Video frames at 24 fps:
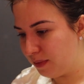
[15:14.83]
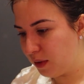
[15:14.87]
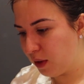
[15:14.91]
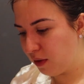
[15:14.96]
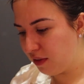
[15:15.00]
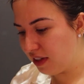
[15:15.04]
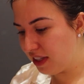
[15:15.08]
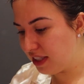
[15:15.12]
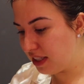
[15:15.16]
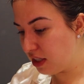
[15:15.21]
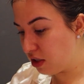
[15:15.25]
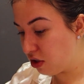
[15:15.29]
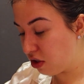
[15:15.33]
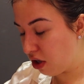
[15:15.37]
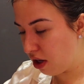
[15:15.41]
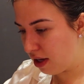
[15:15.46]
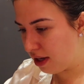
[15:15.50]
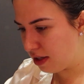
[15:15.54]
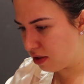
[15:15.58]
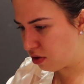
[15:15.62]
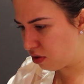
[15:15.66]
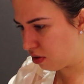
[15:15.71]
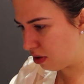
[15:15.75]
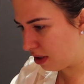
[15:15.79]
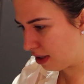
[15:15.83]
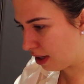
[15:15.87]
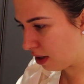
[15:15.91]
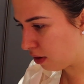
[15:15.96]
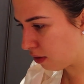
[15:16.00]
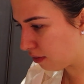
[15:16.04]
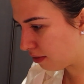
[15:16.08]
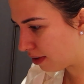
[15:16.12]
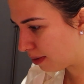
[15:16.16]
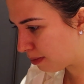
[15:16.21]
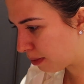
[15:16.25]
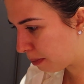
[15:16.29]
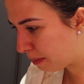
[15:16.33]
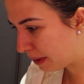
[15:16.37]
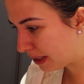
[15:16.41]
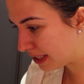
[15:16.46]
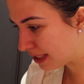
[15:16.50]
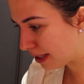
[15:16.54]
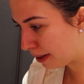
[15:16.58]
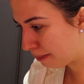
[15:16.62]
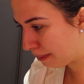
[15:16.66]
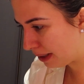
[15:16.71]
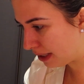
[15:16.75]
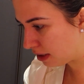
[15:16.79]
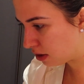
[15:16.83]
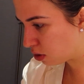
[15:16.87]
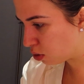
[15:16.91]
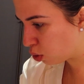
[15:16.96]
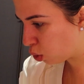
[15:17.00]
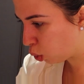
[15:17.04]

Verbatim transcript: não vai ser só isso não, vamos passar mais